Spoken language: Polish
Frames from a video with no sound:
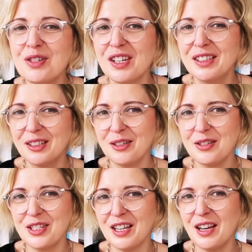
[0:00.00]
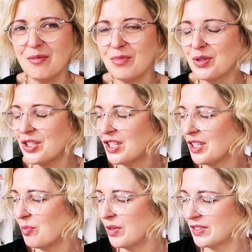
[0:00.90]
że to się
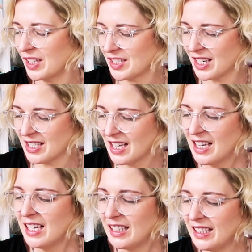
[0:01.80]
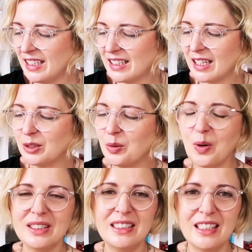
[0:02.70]
musi powtarzać i tak
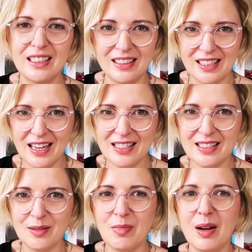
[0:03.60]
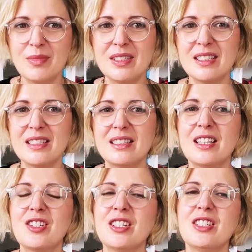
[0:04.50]
dokładnie jest. Mamy
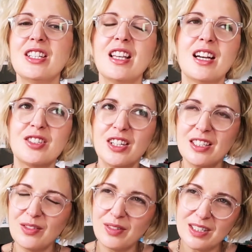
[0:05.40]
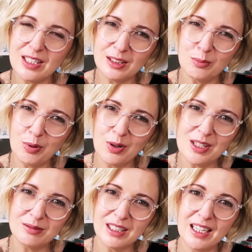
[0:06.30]
najczęściej tak, że jest właśnie ten
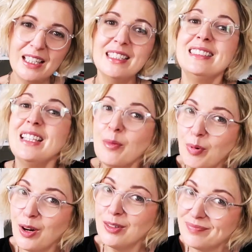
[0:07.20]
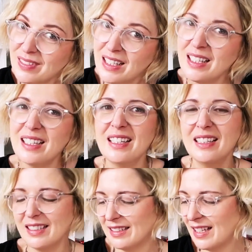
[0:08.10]
podział na niebo,
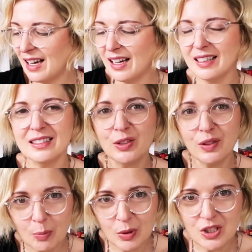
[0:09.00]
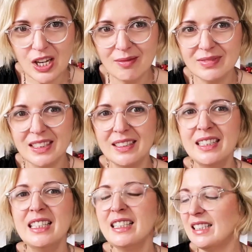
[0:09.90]
e, na świat podziemny
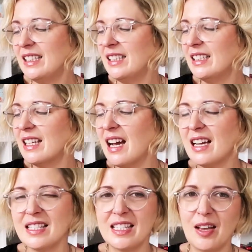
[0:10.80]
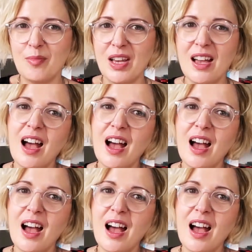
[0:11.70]
i na ziemię,